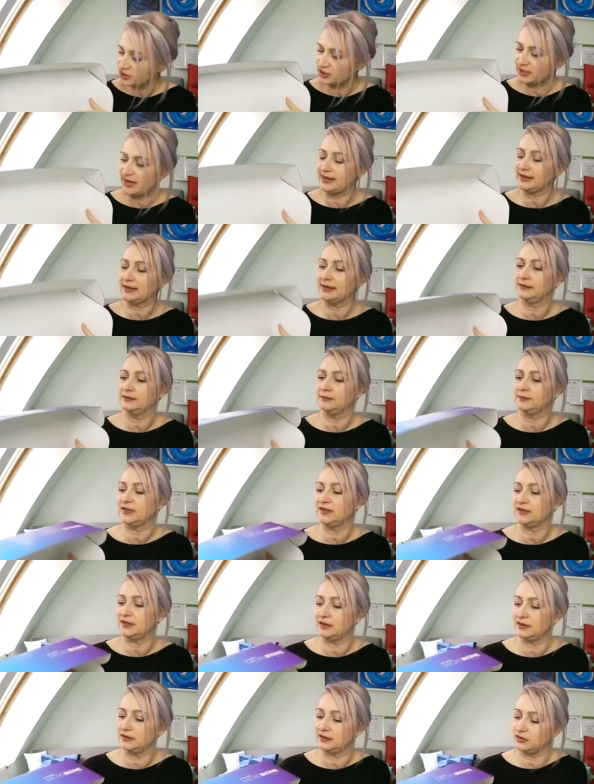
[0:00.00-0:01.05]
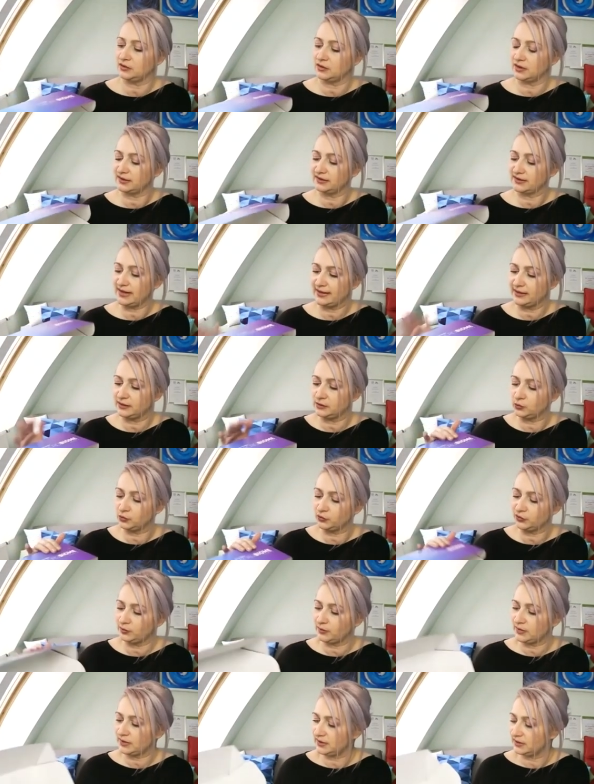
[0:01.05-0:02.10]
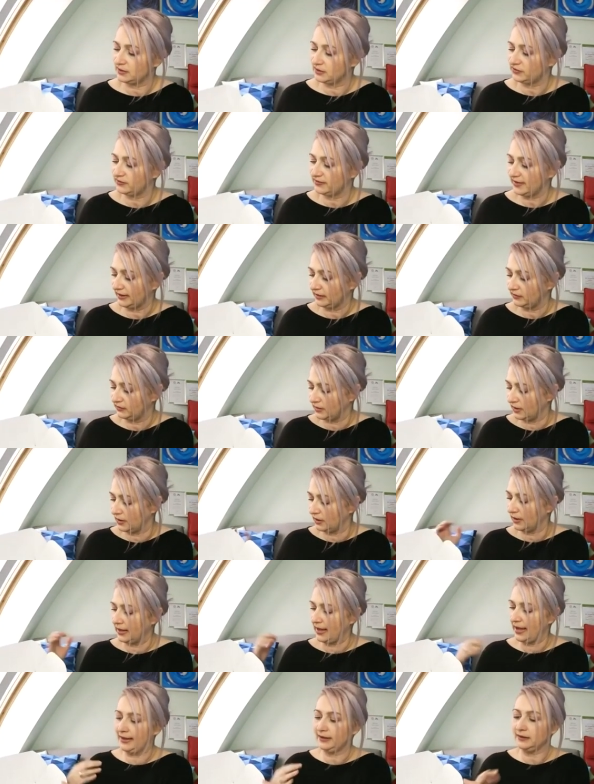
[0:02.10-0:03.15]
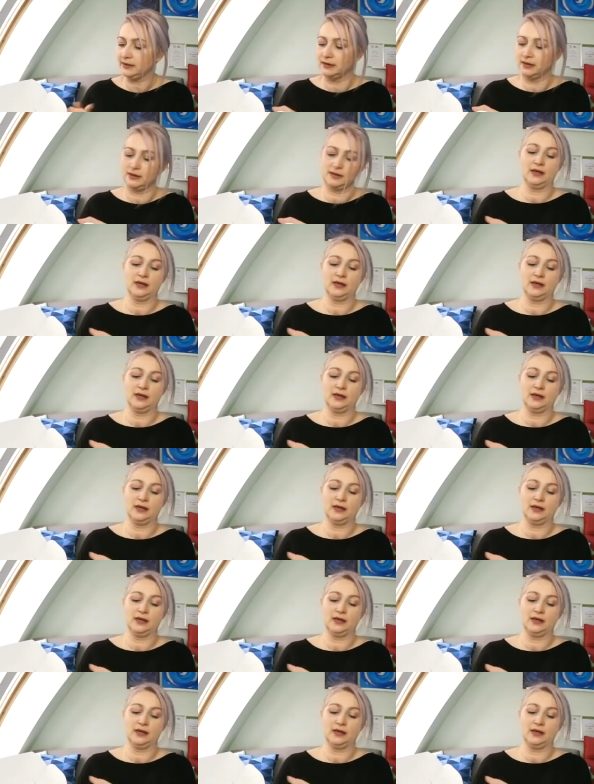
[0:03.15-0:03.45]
Schachteln mit denen oder kleine Dosen. Mit denen fangen wir auch an.